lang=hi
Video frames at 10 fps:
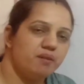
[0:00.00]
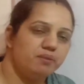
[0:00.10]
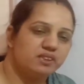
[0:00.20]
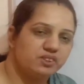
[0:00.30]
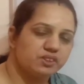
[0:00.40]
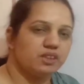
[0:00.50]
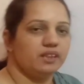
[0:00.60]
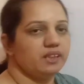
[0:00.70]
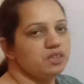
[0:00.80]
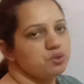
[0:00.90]
हम डिस्कस
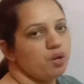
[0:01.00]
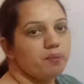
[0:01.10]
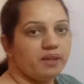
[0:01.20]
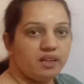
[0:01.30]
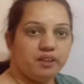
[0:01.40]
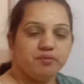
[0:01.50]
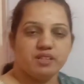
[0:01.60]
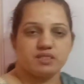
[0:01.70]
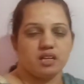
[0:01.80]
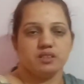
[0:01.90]
करेंगे जो हमारा
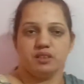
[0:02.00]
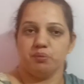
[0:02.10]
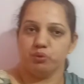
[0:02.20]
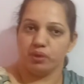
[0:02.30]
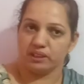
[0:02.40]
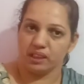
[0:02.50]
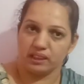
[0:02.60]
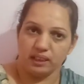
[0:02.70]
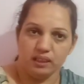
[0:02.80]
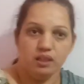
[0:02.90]
अनवेश का एग्ज़ाम हुआ था
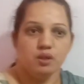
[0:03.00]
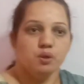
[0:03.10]
कल